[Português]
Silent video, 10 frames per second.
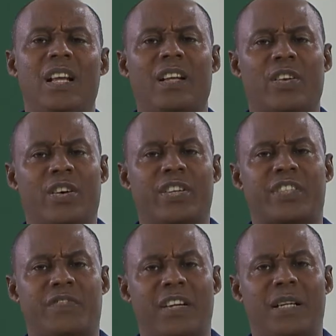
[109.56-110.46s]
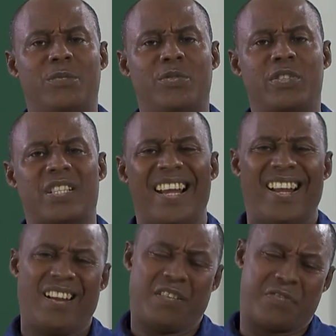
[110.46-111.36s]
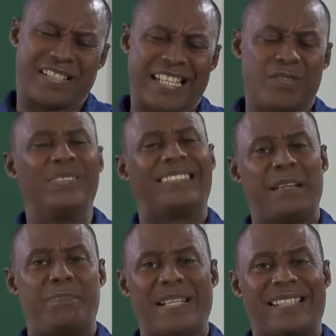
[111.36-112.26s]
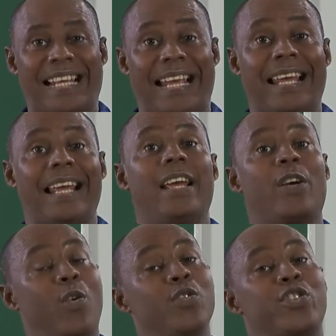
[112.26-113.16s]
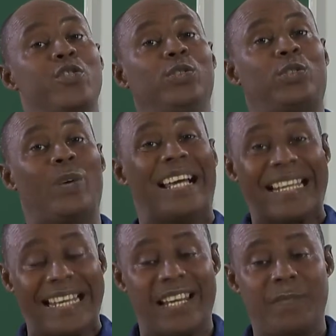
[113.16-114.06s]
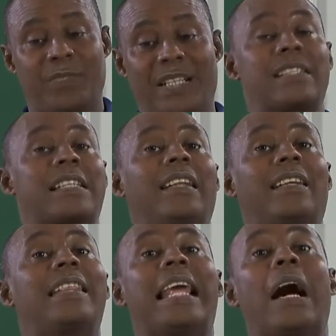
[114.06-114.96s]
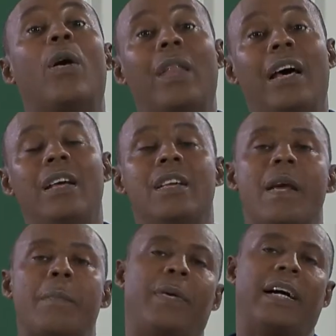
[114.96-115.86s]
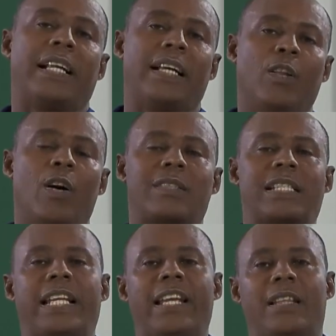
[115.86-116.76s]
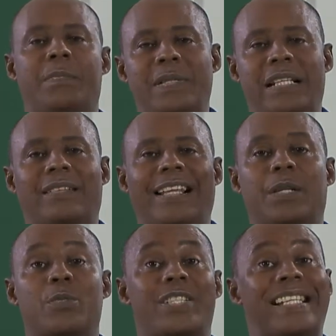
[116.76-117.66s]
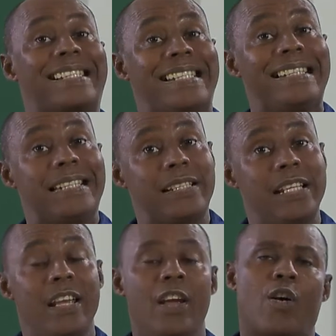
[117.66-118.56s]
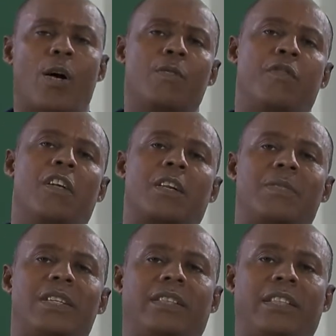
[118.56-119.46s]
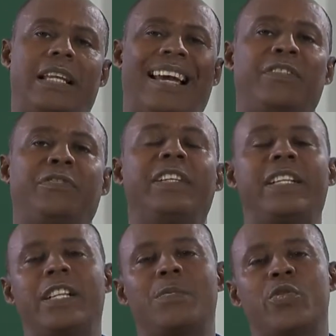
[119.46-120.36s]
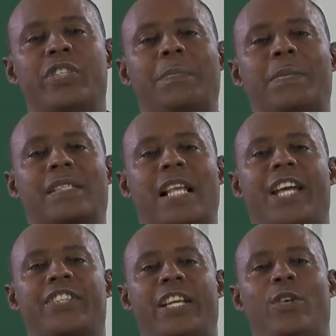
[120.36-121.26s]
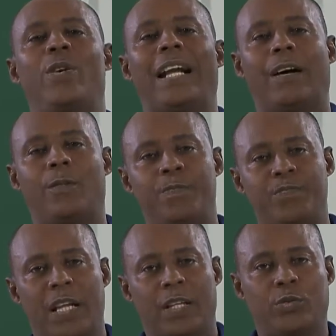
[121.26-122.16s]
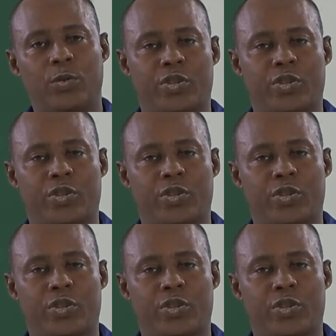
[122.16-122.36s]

nós vamos fazer um TPC conjunto aqui na sala de aula para logo de seguida apresentarmos a síntese como forma de aferirmos da passagem ou não dos